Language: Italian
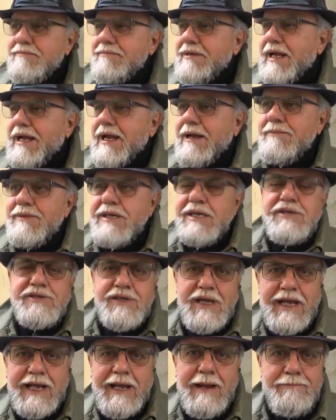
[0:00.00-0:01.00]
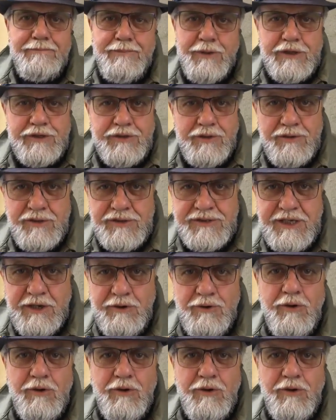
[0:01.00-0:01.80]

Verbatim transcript: la camicia, il cappotto non si